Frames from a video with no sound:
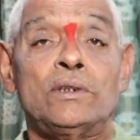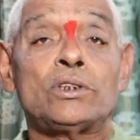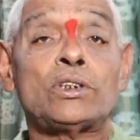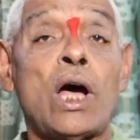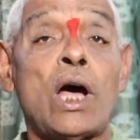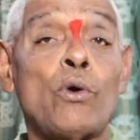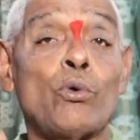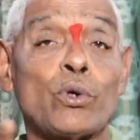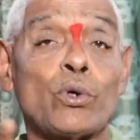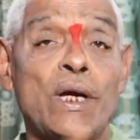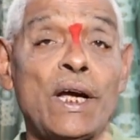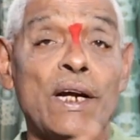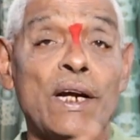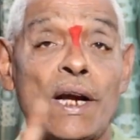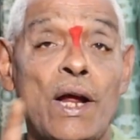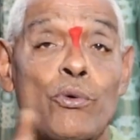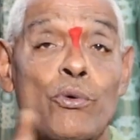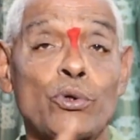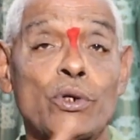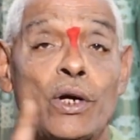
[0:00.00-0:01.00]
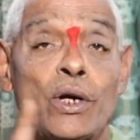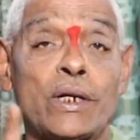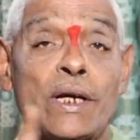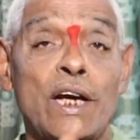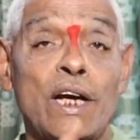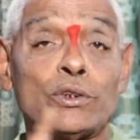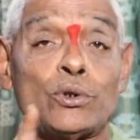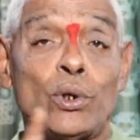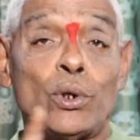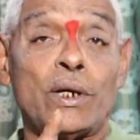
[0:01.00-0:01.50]
చావుకి రేవుకి
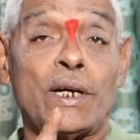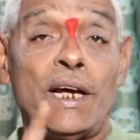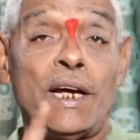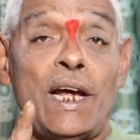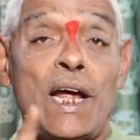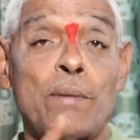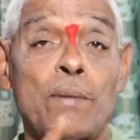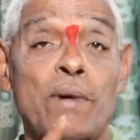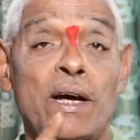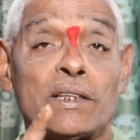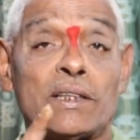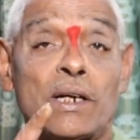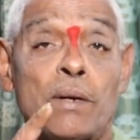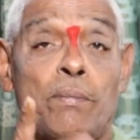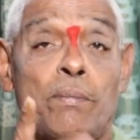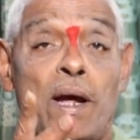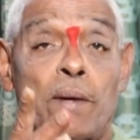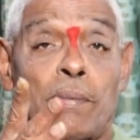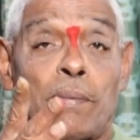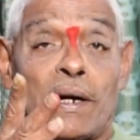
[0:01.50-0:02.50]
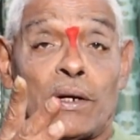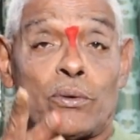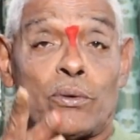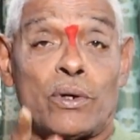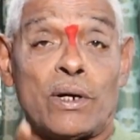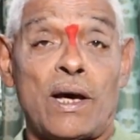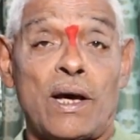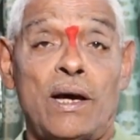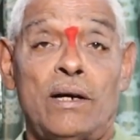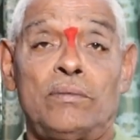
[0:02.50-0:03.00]
కేసులకి ఏమాత్రం
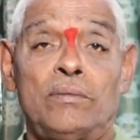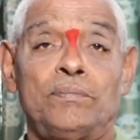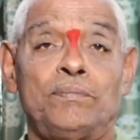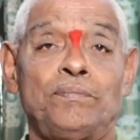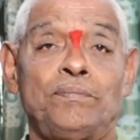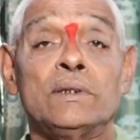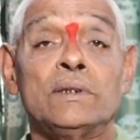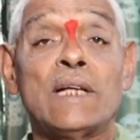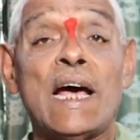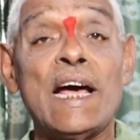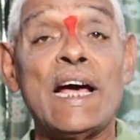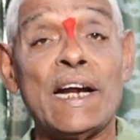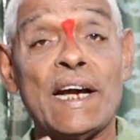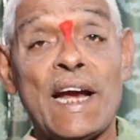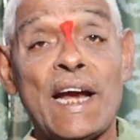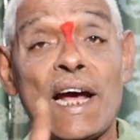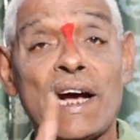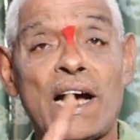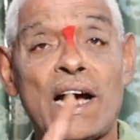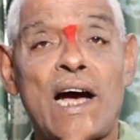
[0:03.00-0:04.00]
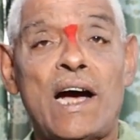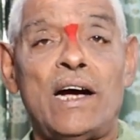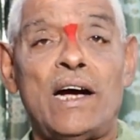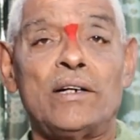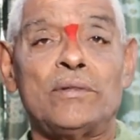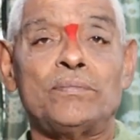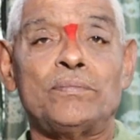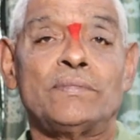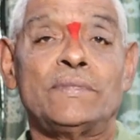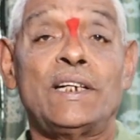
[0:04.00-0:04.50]
భయపడకుండా ధైర్యంగా
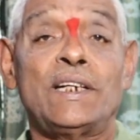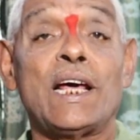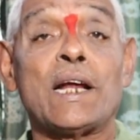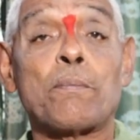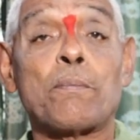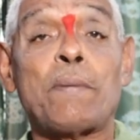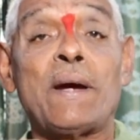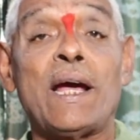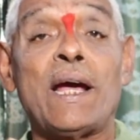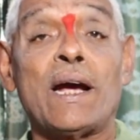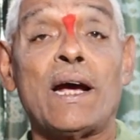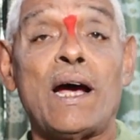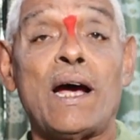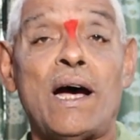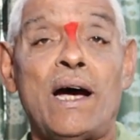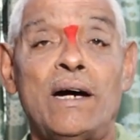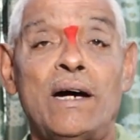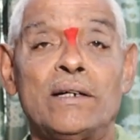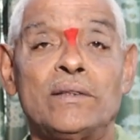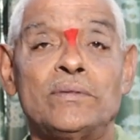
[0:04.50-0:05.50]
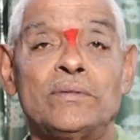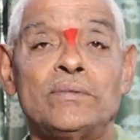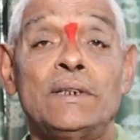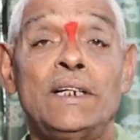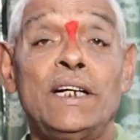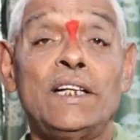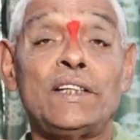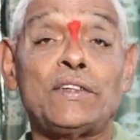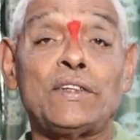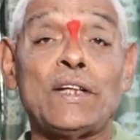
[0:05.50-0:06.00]
నిర్భయంగా
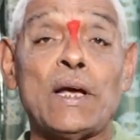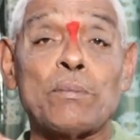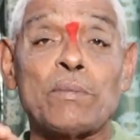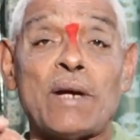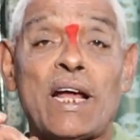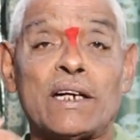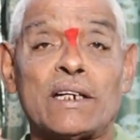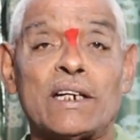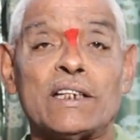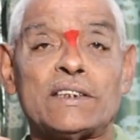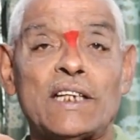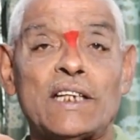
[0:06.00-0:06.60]
నిత్యం నగ్న